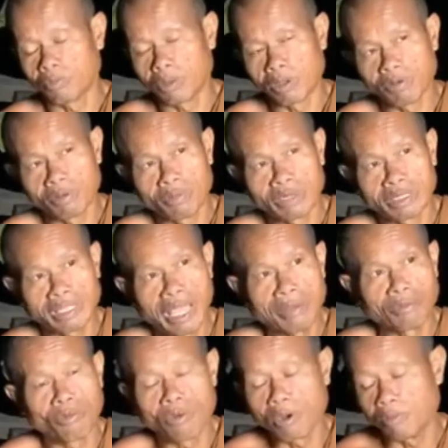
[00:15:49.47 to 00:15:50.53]
สุขแปลว่ามั
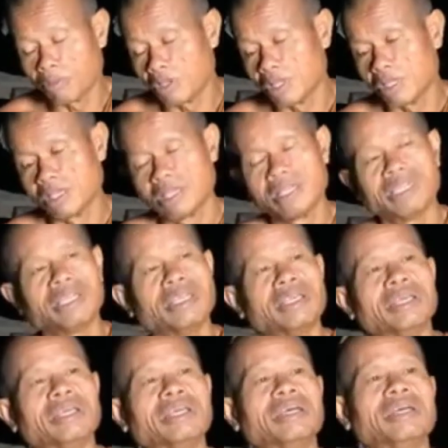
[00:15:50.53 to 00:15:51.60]
นตามความดี
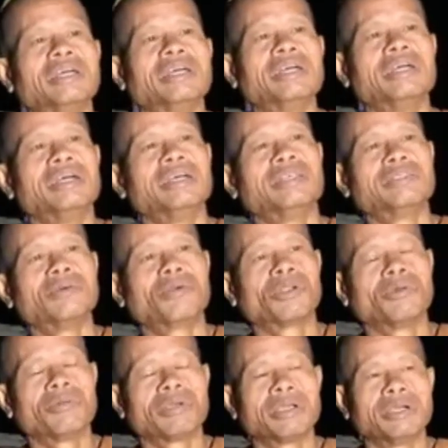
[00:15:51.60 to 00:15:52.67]
เออ
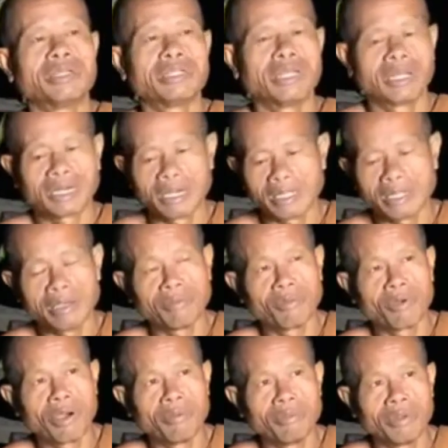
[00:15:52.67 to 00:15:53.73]
สุขนี่มันเกิดจากได้
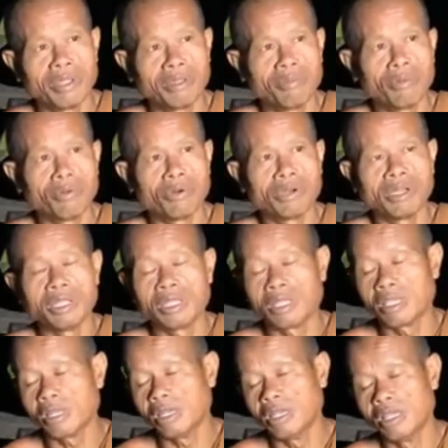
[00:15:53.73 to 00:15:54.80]
ทำความดีพูด
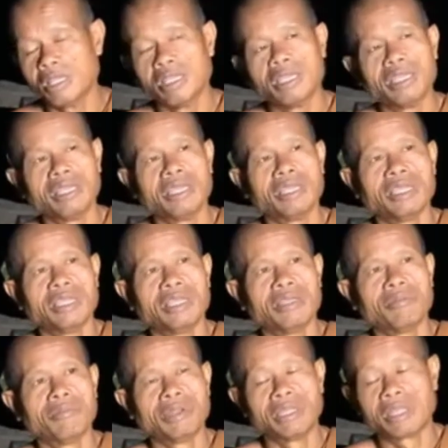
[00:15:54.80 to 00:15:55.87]
ดีคิดดี
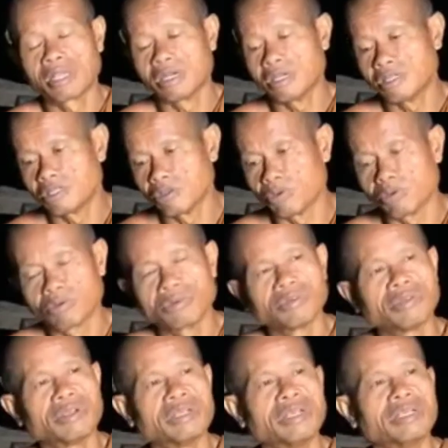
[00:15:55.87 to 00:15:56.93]
มันจะเกิดสุ
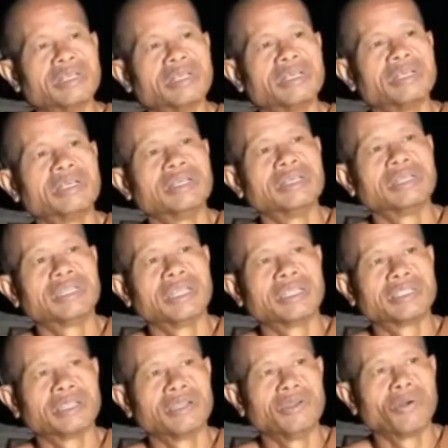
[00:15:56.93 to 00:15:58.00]
ข
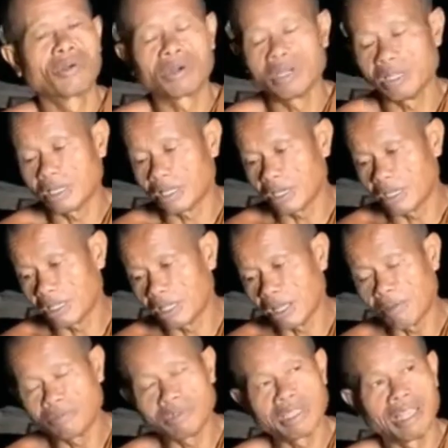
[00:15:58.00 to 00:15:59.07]
แต่สนุกนี่ถ้า
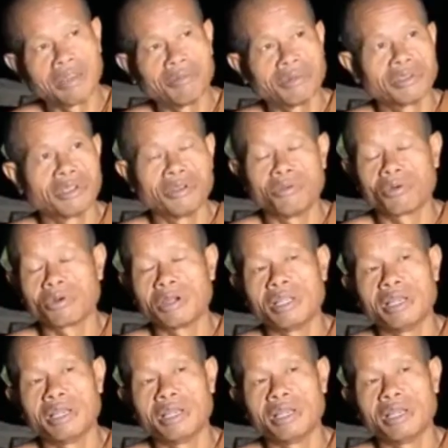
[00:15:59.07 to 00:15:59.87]
ได้ตามใจมันส